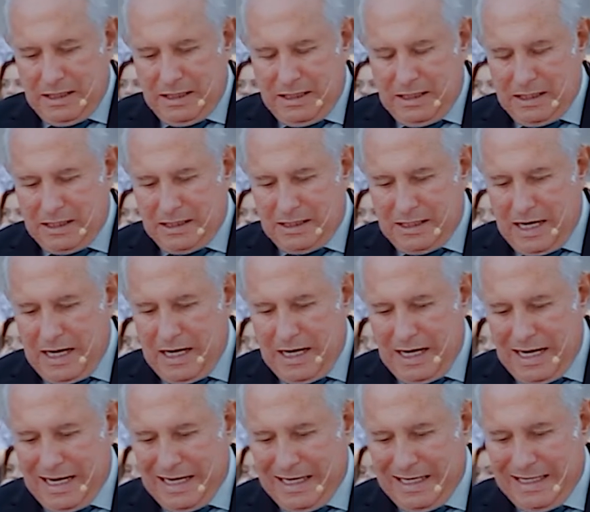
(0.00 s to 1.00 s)

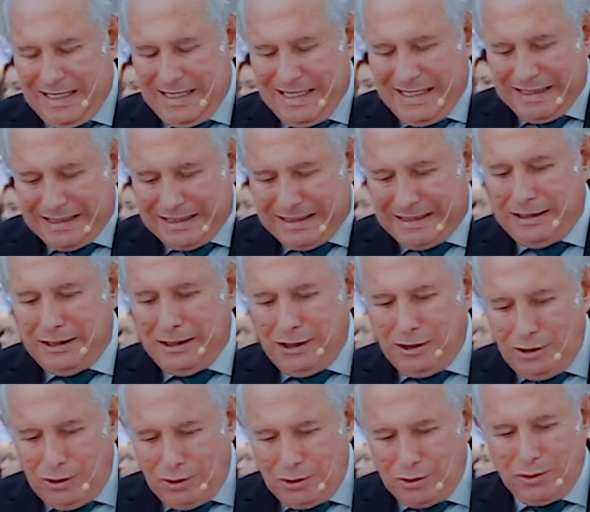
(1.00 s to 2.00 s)
está
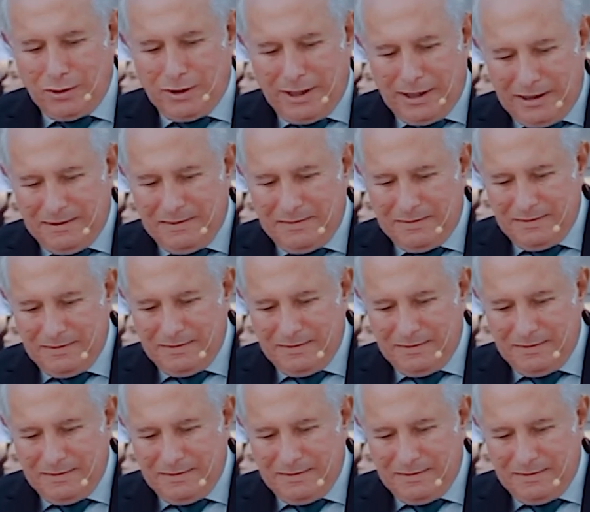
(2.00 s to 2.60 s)
assinando né,